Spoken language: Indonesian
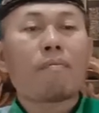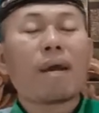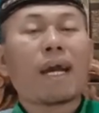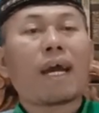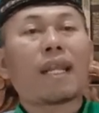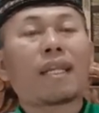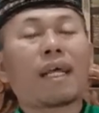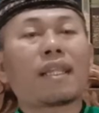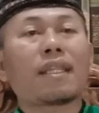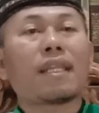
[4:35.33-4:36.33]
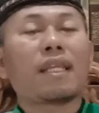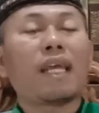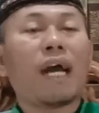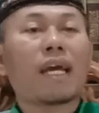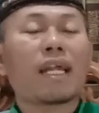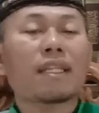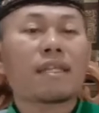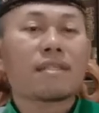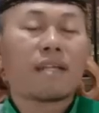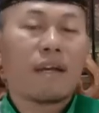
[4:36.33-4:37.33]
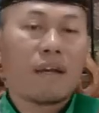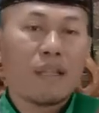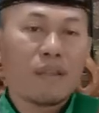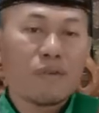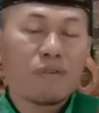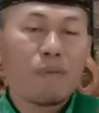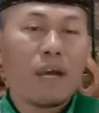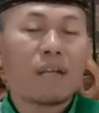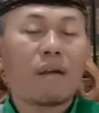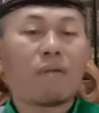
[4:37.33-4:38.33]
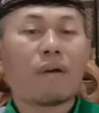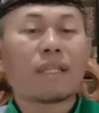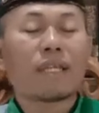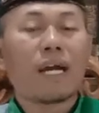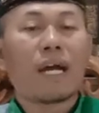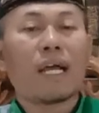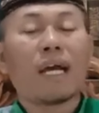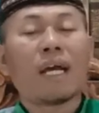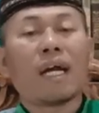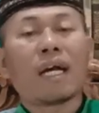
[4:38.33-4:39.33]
maka nanti di akhirat terserah Allah Subhanahu wa taala.